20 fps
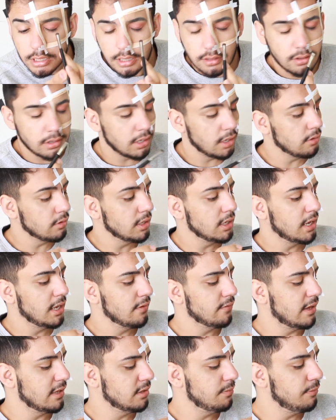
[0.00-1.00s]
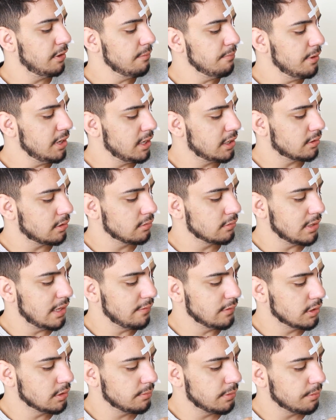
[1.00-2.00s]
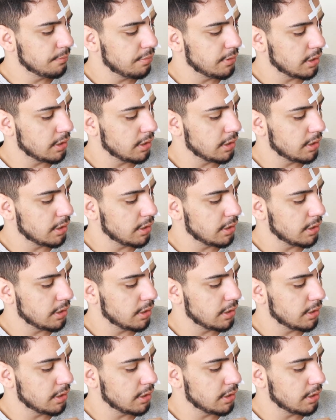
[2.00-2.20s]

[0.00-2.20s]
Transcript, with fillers: Mas eu queria que ele ficasse bem preto, não tá ficando bem